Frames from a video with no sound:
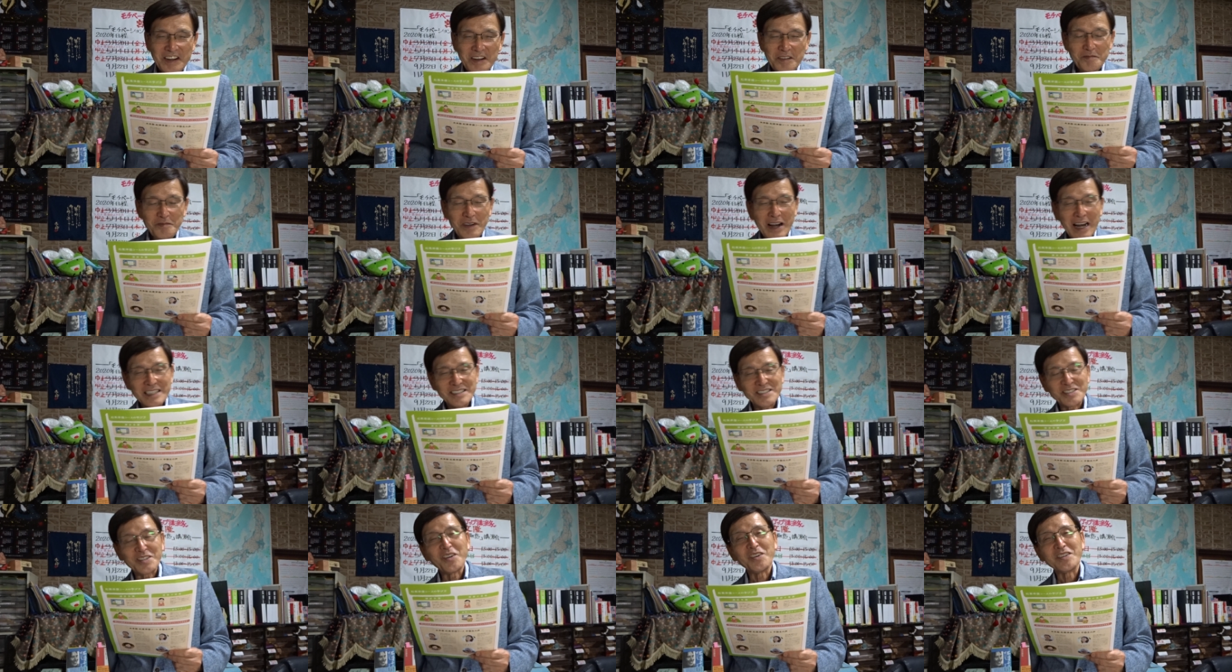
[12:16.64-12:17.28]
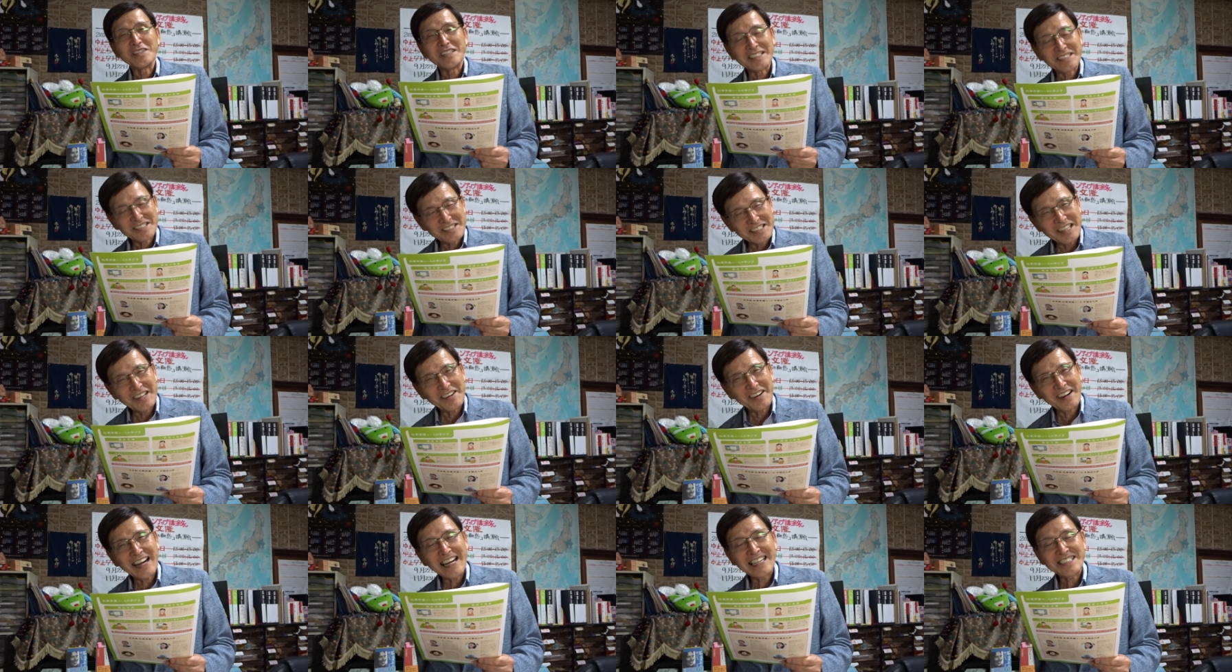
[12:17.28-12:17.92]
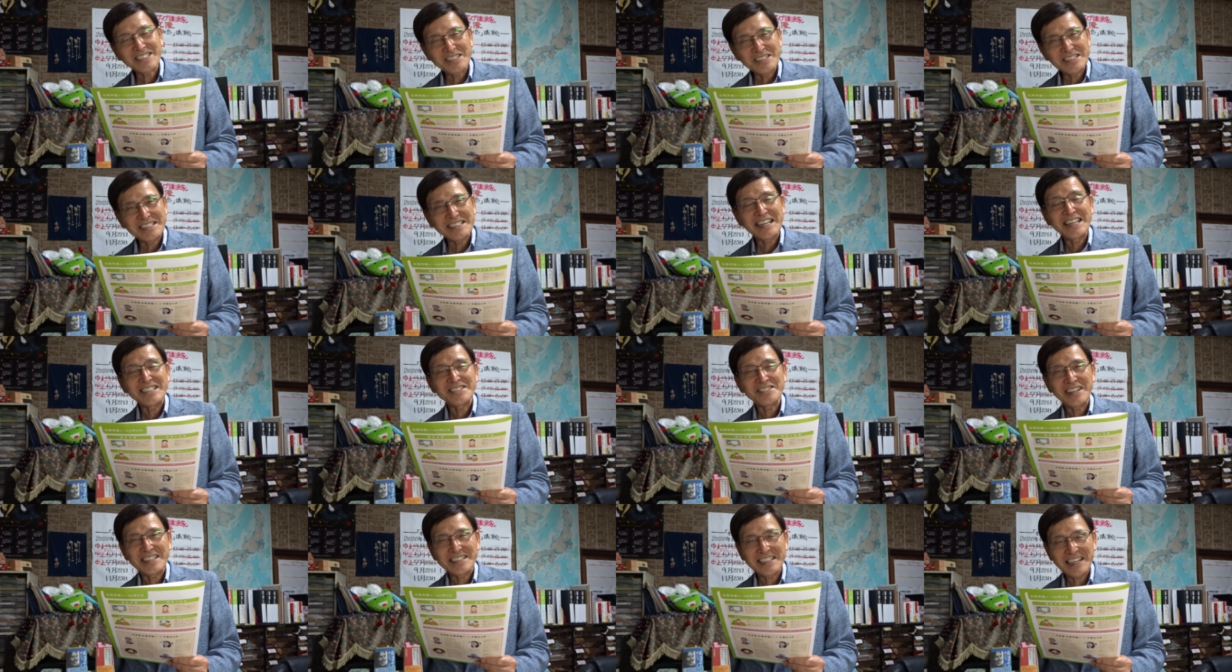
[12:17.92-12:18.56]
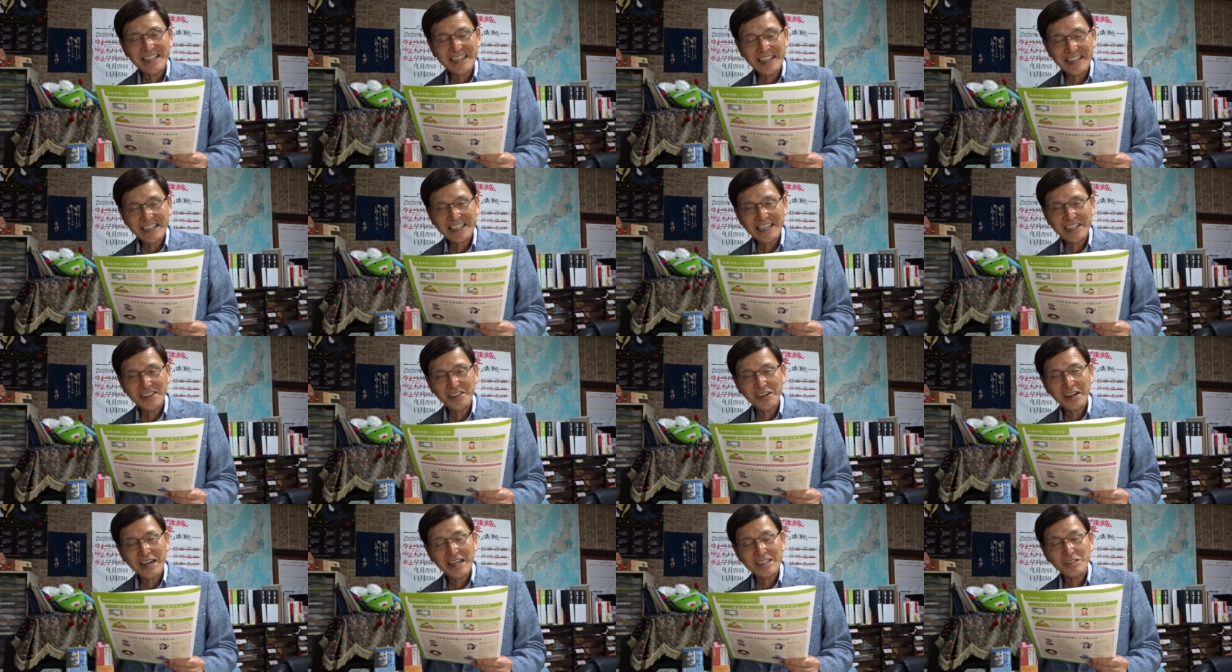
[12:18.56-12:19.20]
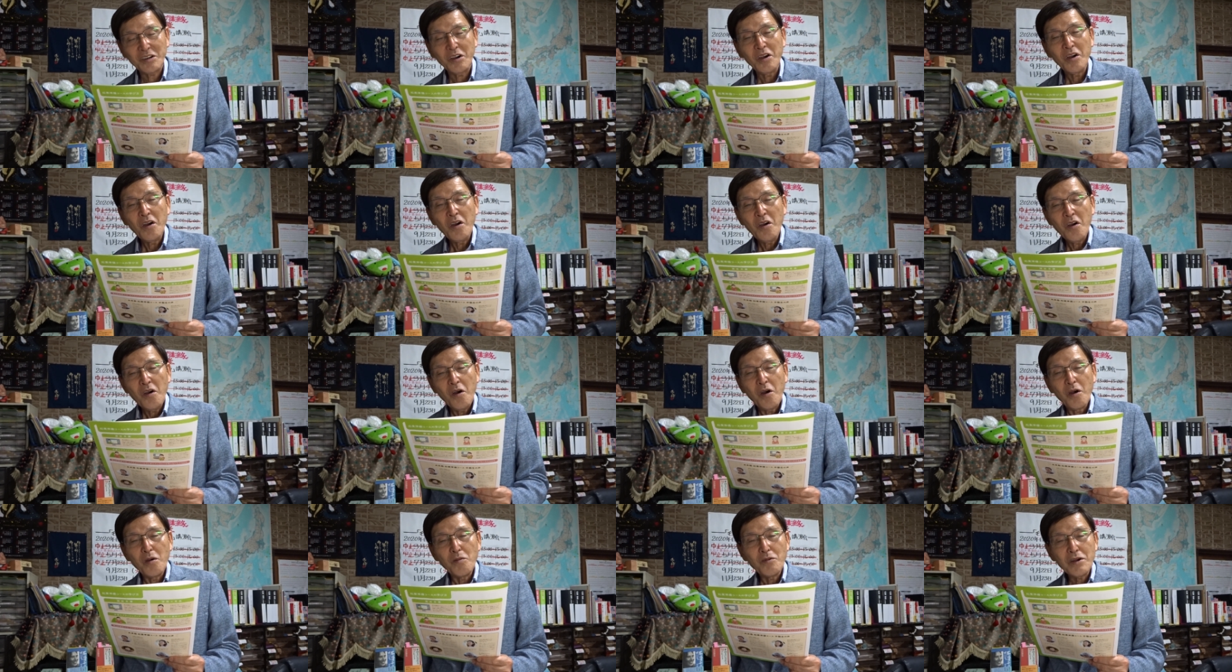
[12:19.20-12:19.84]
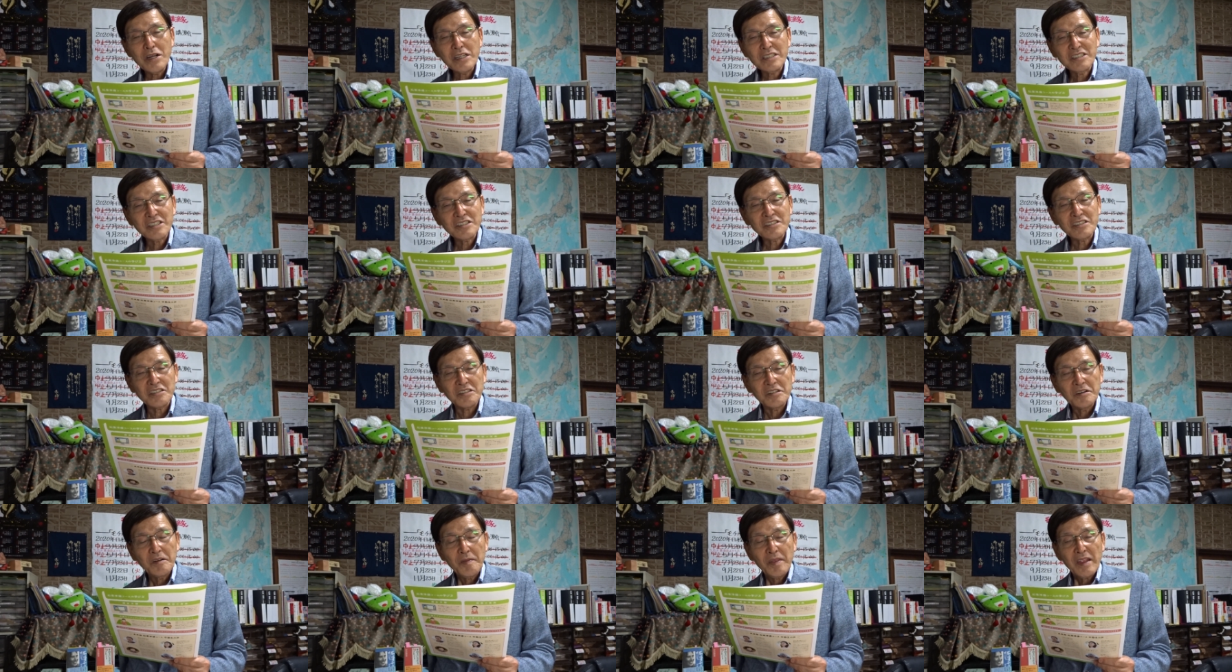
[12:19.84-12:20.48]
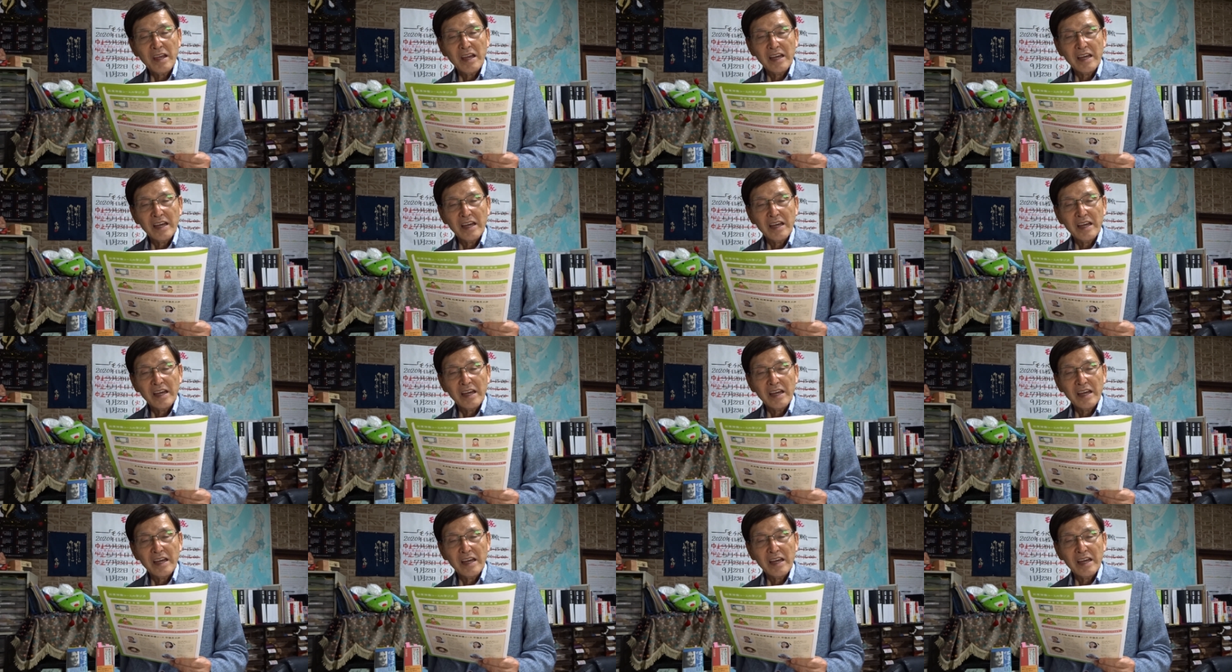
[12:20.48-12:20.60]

まあそうですね若い人のチャンスを与えないけんのかと思いつつ、